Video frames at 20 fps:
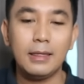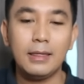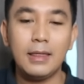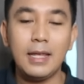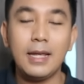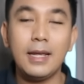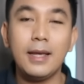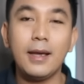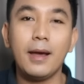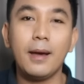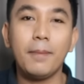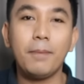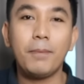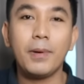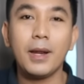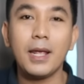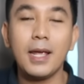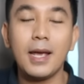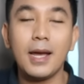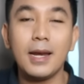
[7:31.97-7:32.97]
tiga
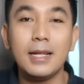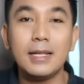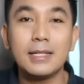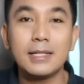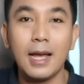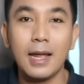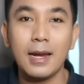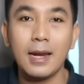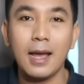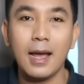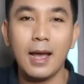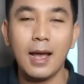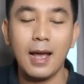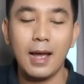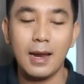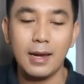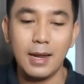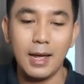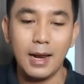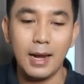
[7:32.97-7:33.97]
pria di sana
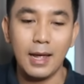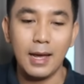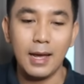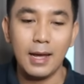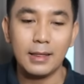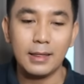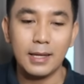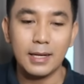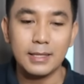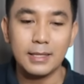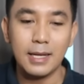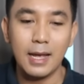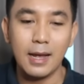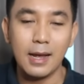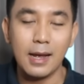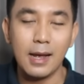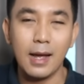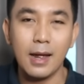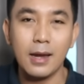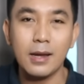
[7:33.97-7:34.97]
adalah
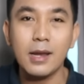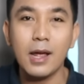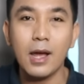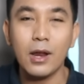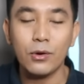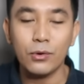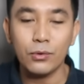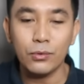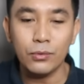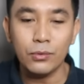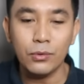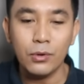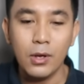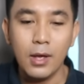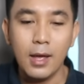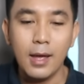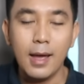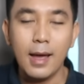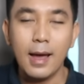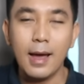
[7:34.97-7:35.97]
tersangka Danu,
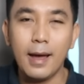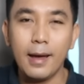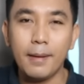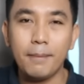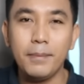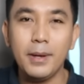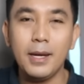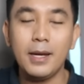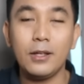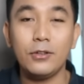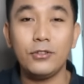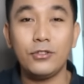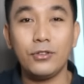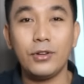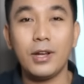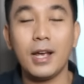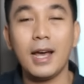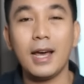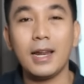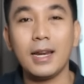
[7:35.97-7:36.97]
Abi dan
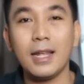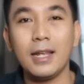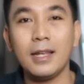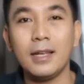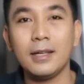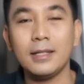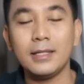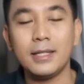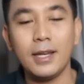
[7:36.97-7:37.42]
juga Arigi.